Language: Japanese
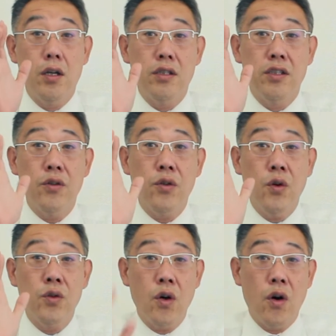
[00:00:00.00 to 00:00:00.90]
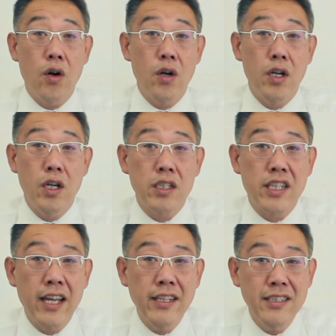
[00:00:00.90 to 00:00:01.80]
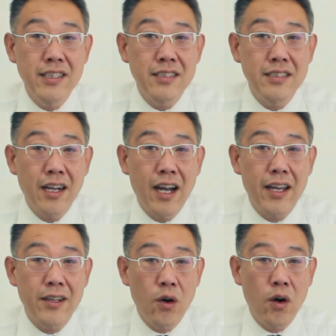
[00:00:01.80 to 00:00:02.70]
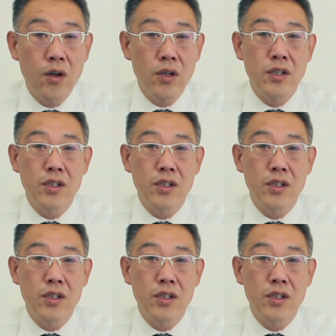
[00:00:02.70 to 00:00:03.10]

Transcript: ショートコント「現実社会の